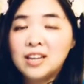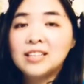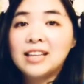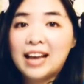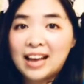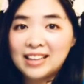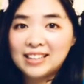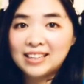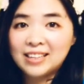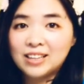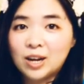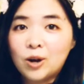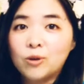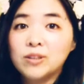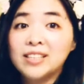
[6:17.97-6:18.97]
他能
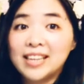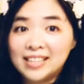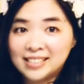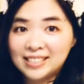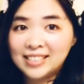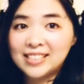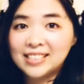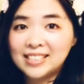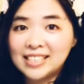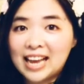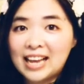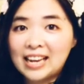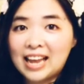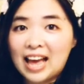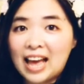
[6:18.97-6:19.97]
够冷静
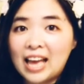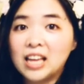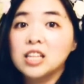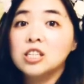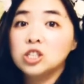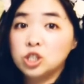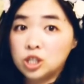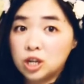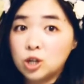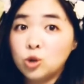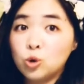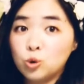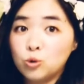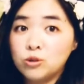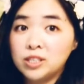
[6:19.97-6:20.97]
下来，深
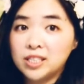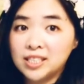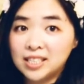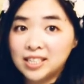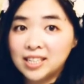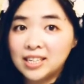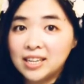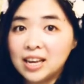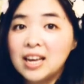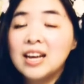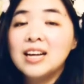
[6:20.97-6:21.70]
呼吸，